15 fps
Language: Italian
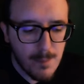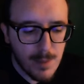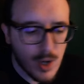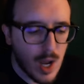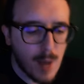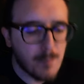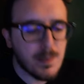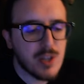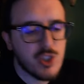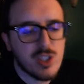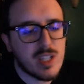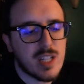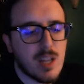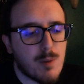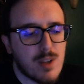però a
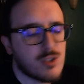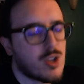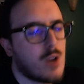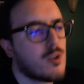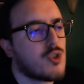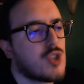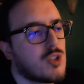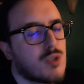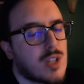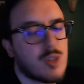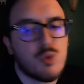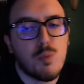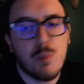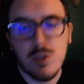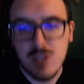prescindere da questo è un oggetto che
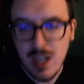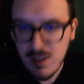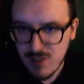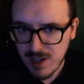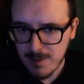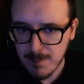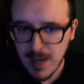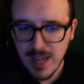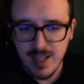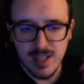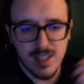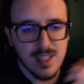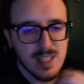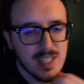tu potrai farmare.